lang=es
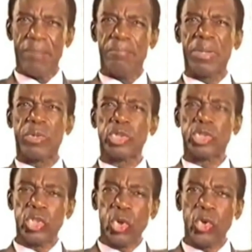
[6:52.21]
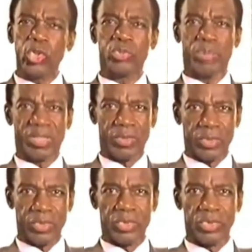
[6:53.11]
Pero yo los
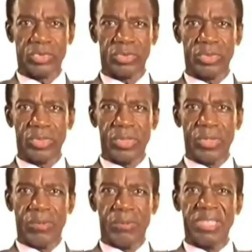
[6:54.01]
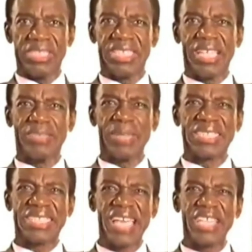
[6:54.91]
perdono. Mis
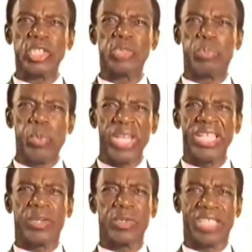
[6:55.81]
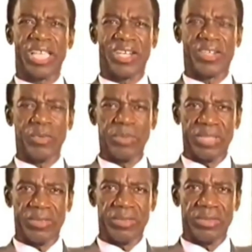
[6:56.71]
adversarios pueden contar
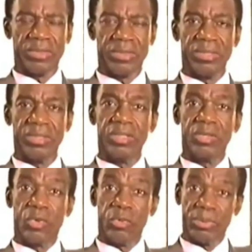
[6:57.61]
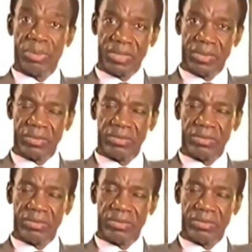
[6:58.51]
conmigo, con mi perdón.